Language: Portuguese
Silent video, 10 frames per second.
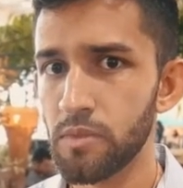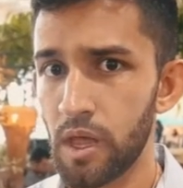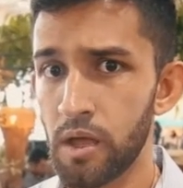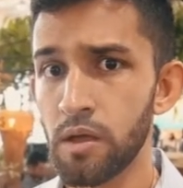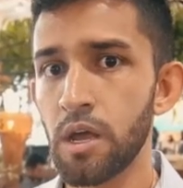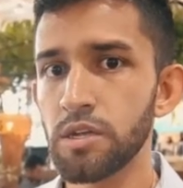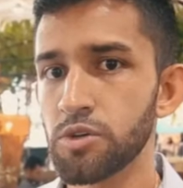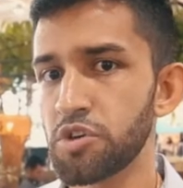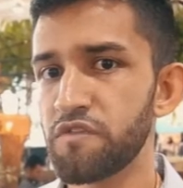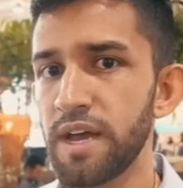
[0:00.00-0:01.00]
Tá?
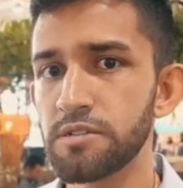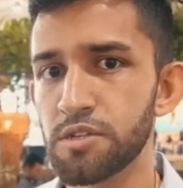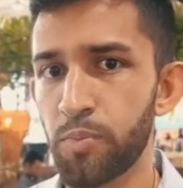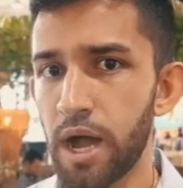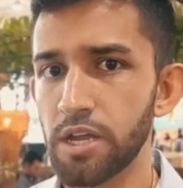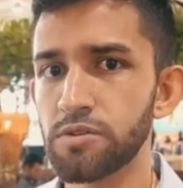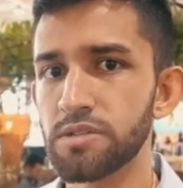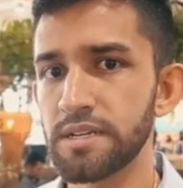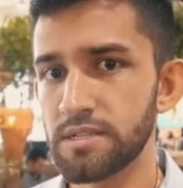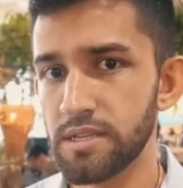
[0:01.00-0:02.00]
São diversos pátios
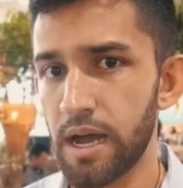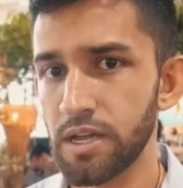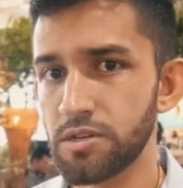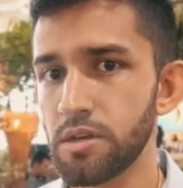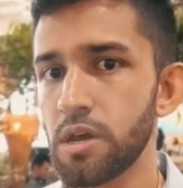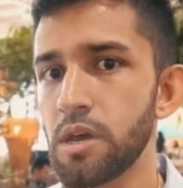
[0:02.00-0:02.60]
na cidade